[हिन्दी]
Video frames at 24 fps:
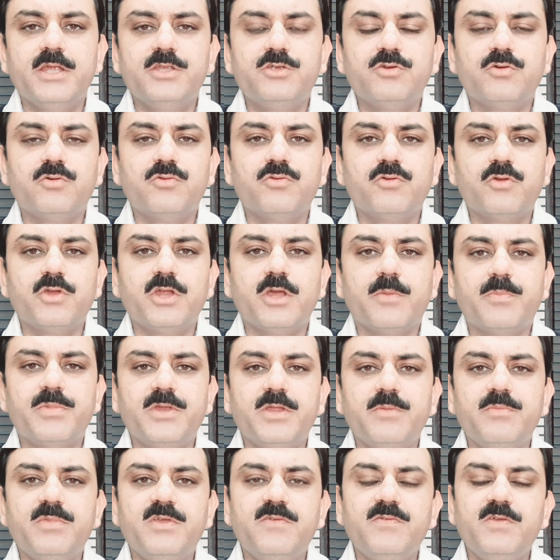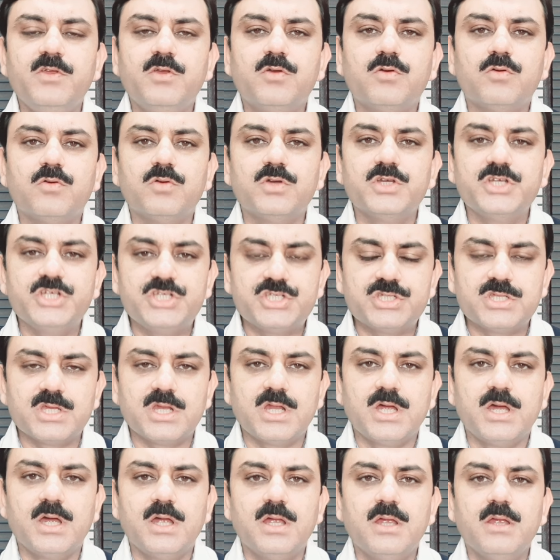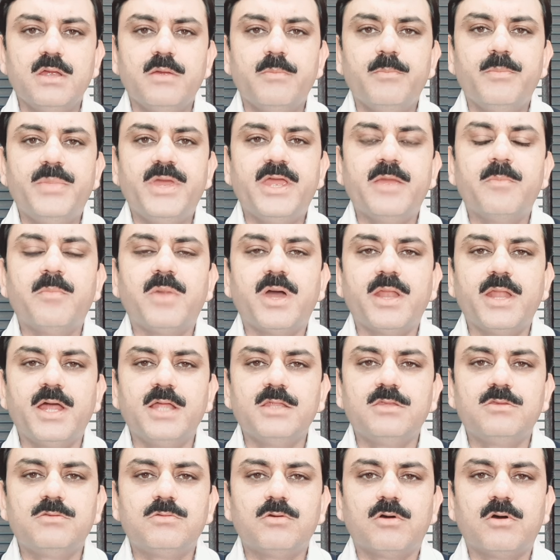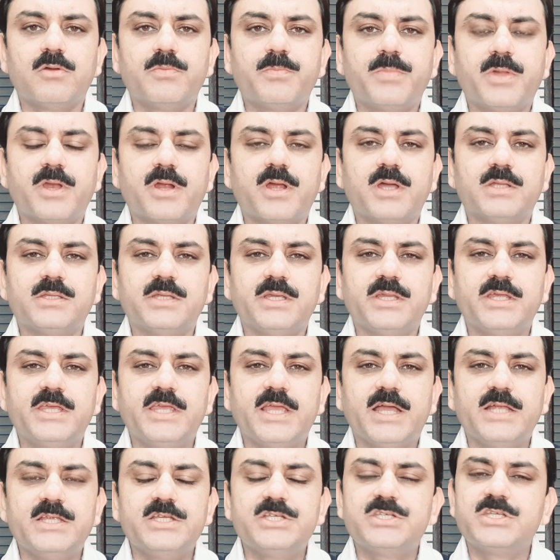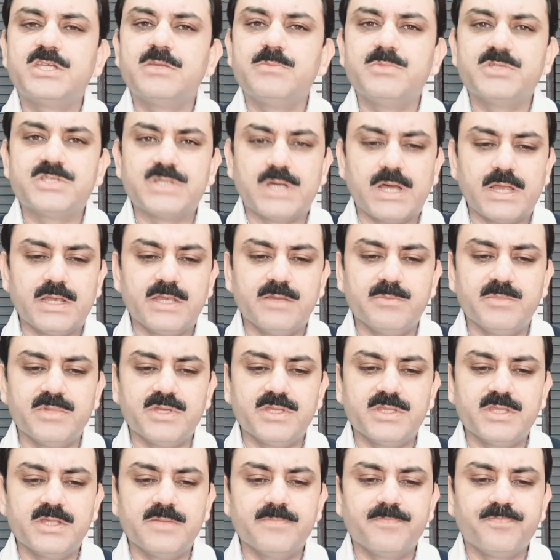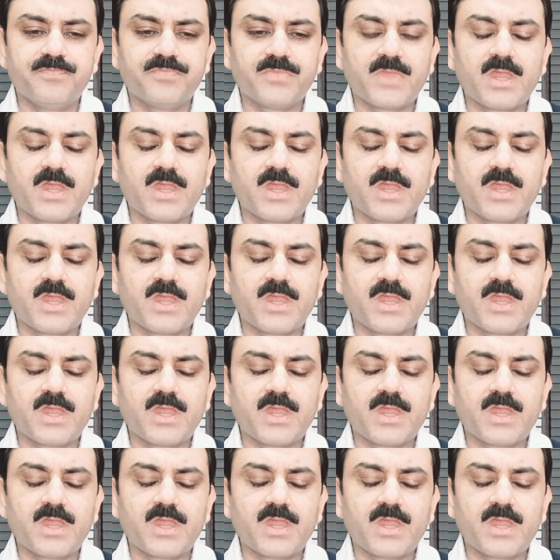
जो उन्होंने अपनी बीवी को इस तरह बेहमाना तौर पर कत्ल किया जिसकी मिसाल नहीं मिलती